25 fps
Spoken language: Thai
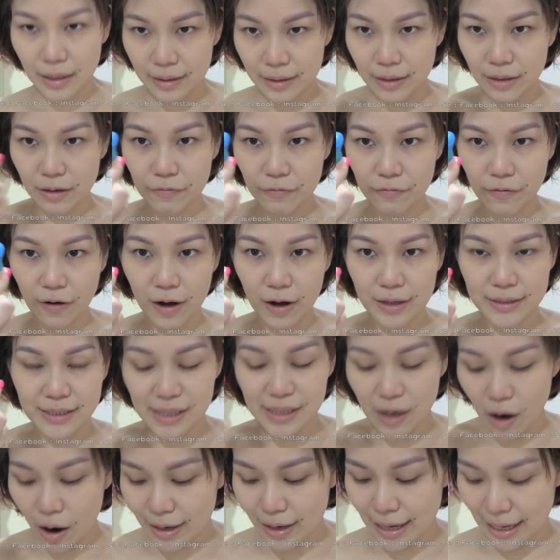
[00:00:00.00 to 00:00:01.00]
เดนทัลฟลอส
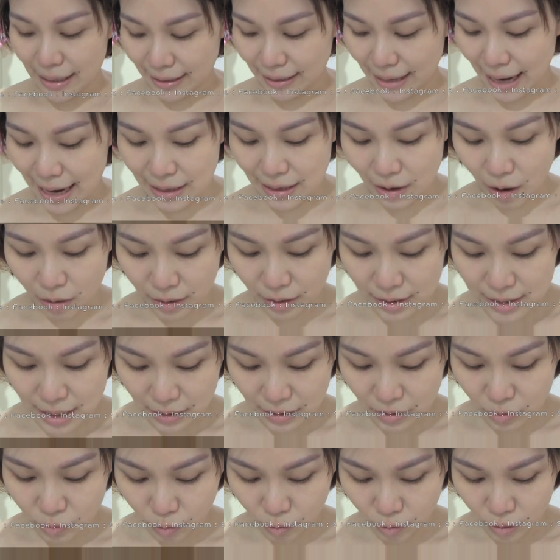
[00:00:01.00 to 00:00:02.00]
ยี่ห้อไหนก็ได้ลองเลือ
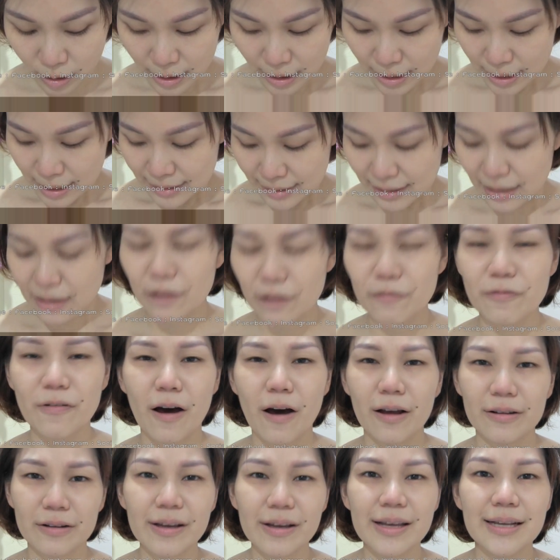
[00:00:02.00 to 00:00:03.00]
กดูเดนทัลฟล
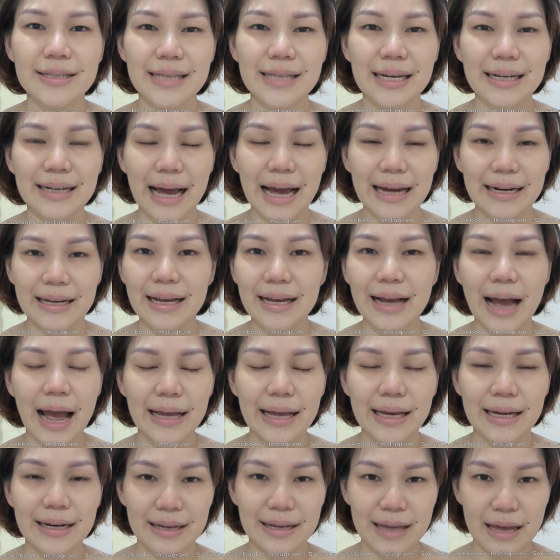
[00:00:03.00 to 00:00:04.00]
อสก็อีกเช่นกันคล้า
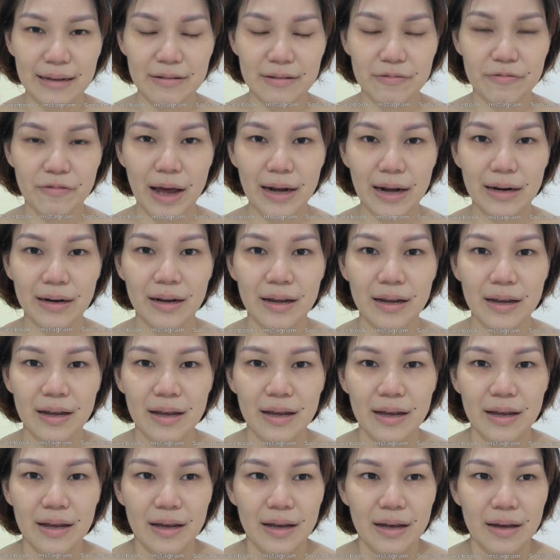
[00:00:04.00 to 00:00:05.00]
ยๆ กันกับยาสีฟัน
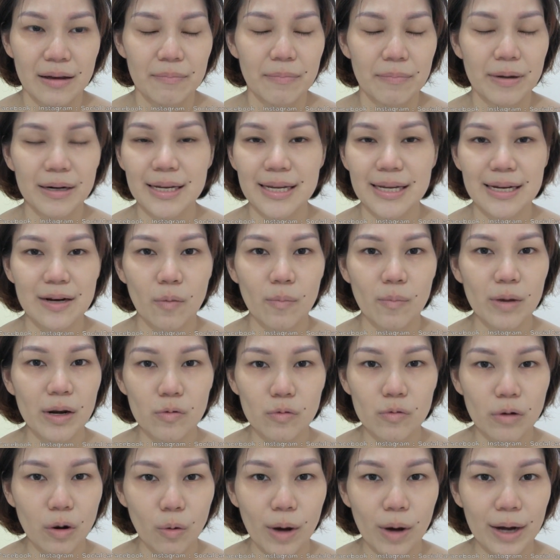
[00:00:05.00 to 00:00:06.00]
บางทีเราไม่
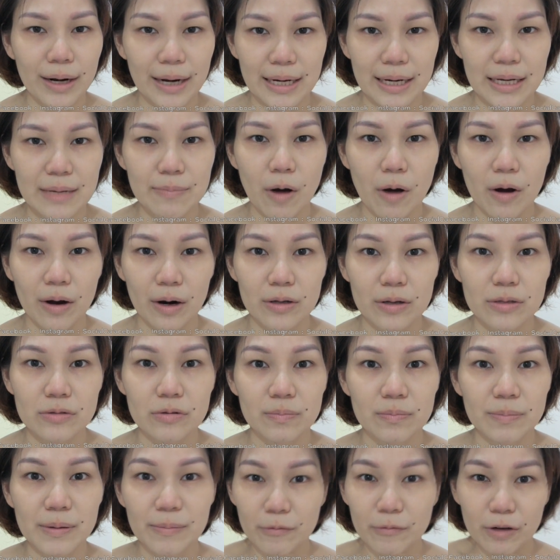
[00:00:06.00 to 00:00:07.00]
รู้หรอกว่าไหนที่เหมาะกับเราสุ
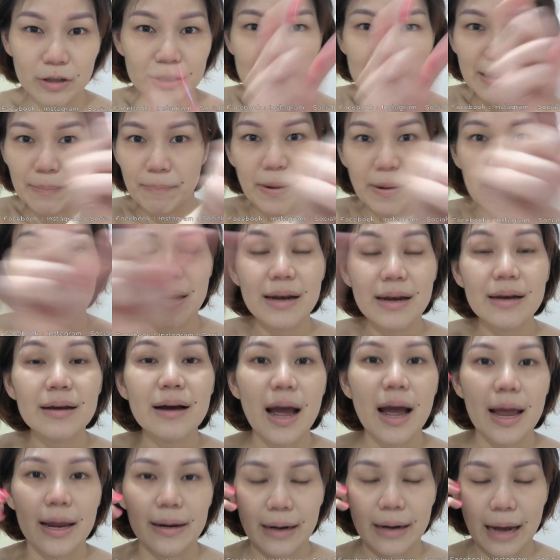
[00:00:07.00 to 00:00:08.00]
ดพิมพ์ก็หยิบไป
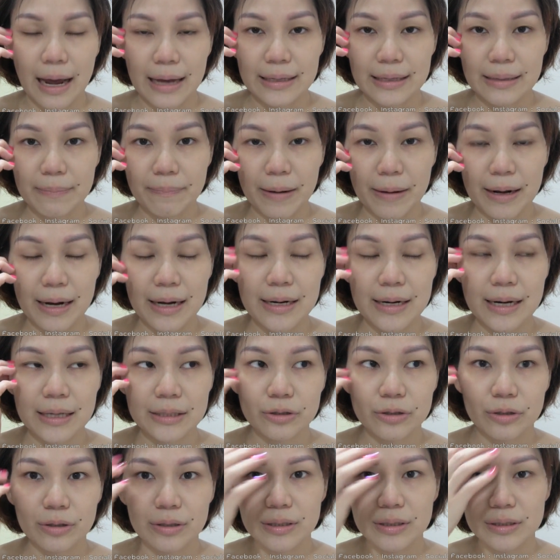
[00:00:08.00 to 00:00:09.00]
เรื่อยๆนะคะหยิบไปเรื่อ
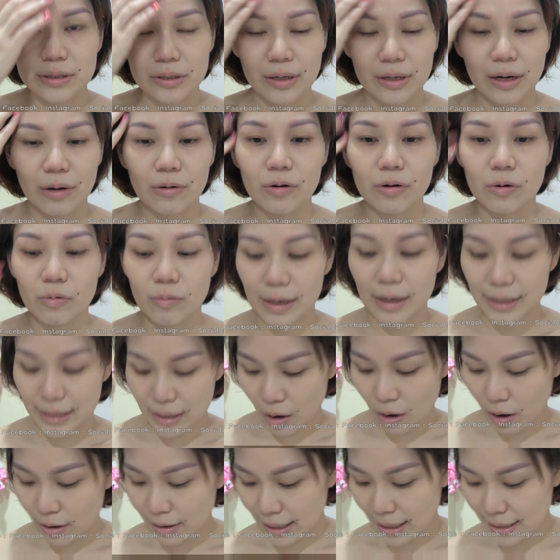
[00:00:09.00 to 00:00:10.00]
ยๆ จนจนเรารู้ว่า
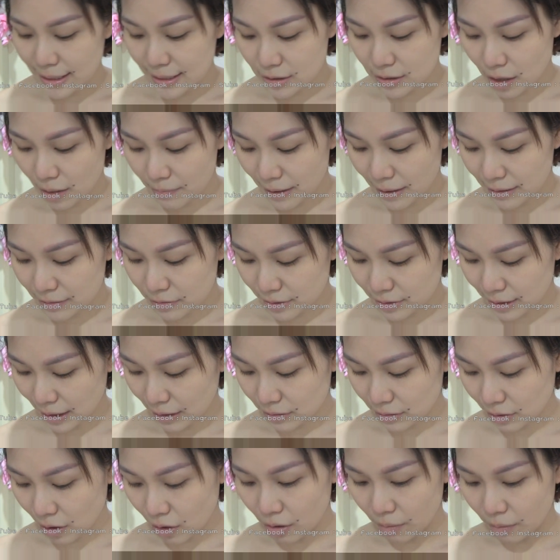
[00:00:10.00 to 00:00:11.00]
ยี่ห้อไหนที่ชอบมากสุดอย่า
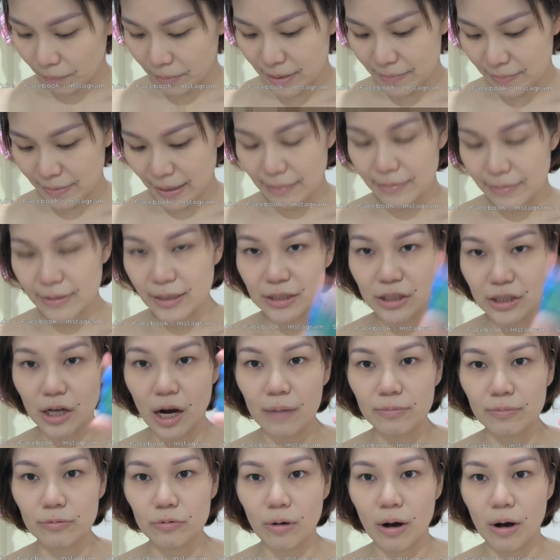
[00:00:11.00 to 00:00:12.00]
งต่อของพิมพ์เนี่ยพิมจะช
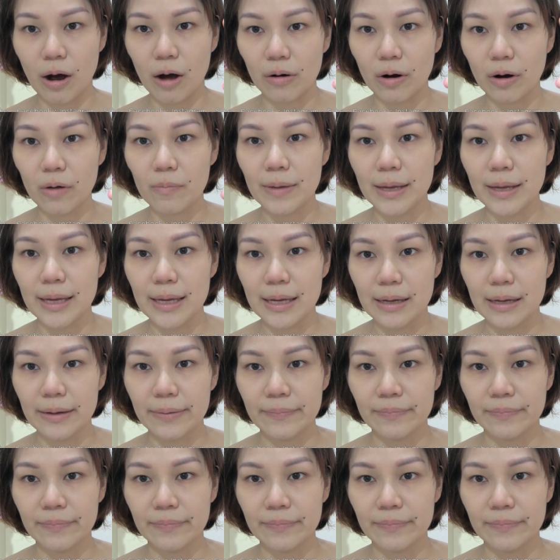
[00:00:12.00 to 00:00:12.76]
อบตัวออร์บี